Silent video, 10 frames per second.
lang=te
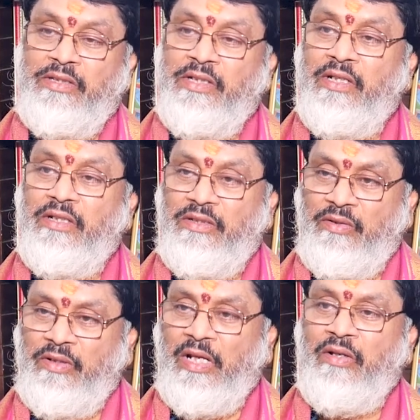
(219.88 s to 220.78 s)
చిరికి
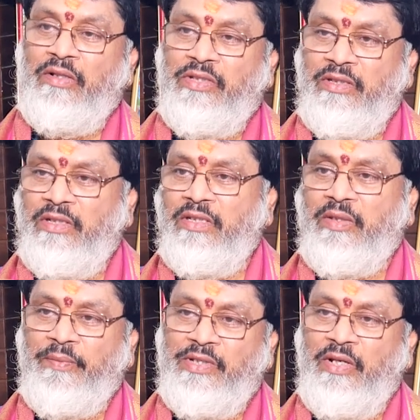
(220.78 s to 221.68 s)
అంటారు కదా చిన్న చిన్న
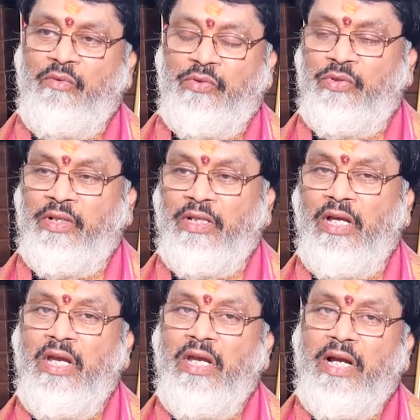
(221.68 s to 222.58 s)
సమస్యలు ఏవో వస్తున్నాయి కదా
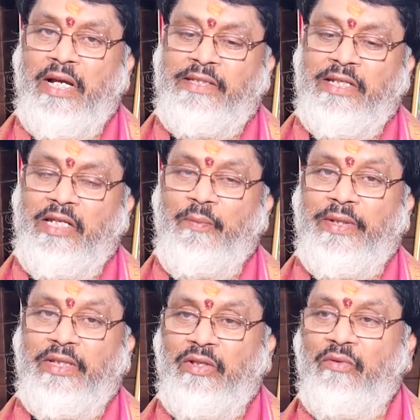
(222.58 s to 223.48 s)
ఆ చిరికి
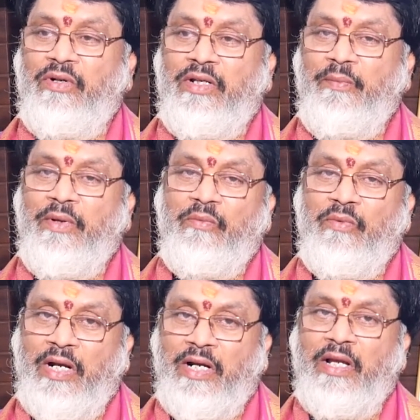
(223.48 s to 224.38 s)
పెద్దది కంటే మనం
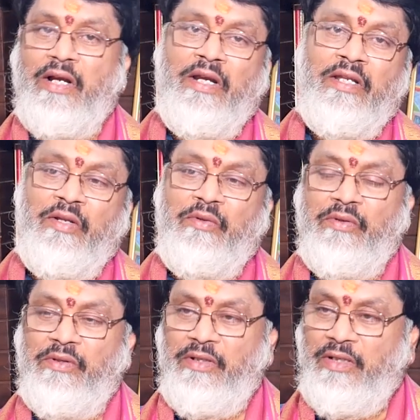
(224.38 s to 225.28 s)
అక్కడికక్కడ దాన్ని
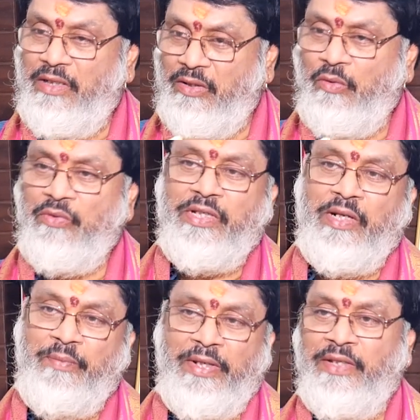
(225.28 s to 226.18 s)
క్లోజ్
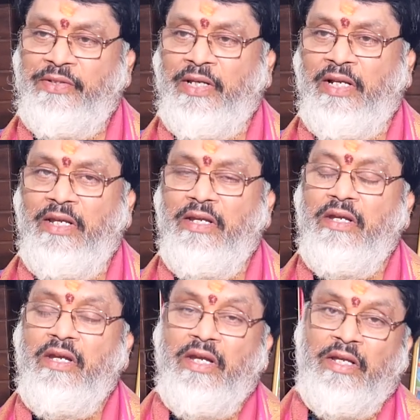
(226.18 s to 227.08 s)
చేయడానికి ప్రయత్నం చేయాలి
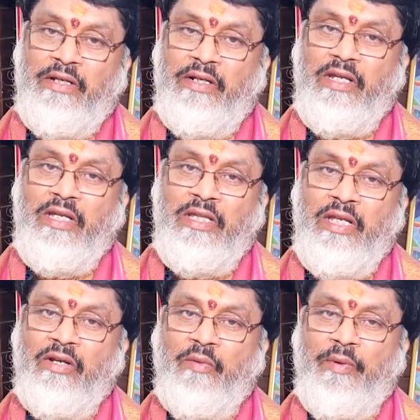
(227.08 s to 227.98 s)
ఎందుకంటే
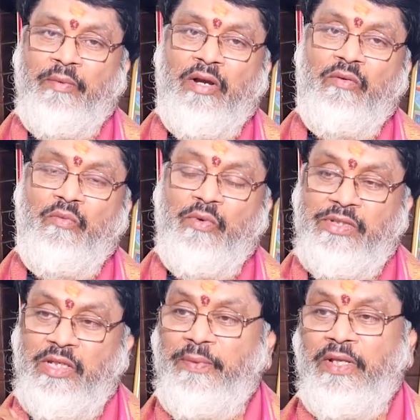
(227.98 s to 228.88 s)
దీని యొక్క ప్రభావం
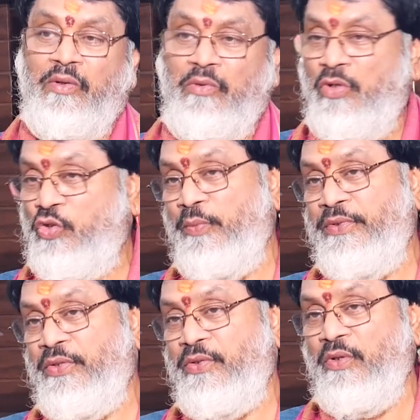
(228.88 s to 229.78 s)
వచ్చే పదిహేను రోజులు
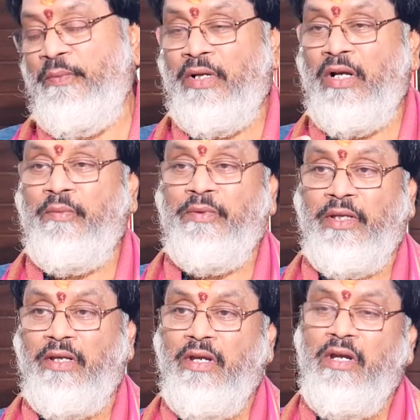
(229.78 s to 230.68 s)
చూపించవచ్చు ఇప్పుడు
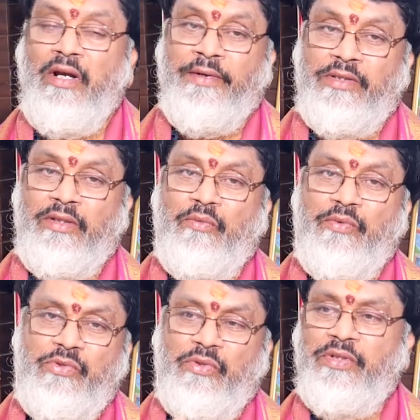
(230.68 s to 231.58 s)
కాకపోతే అంచేత
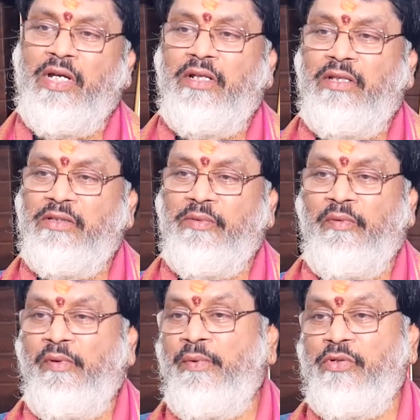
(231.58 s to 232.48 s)
కొంచెం జాగ్రత్తగా
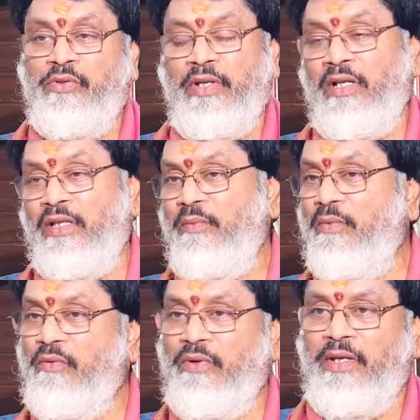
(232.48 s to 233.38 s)
సమన్వయం పరచుకుంటే వెళ్ళకంటే
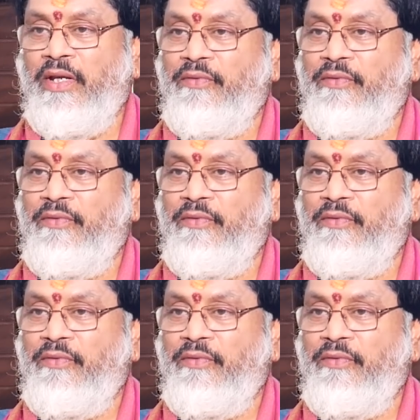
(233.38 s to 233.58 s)
బాగుంటుంది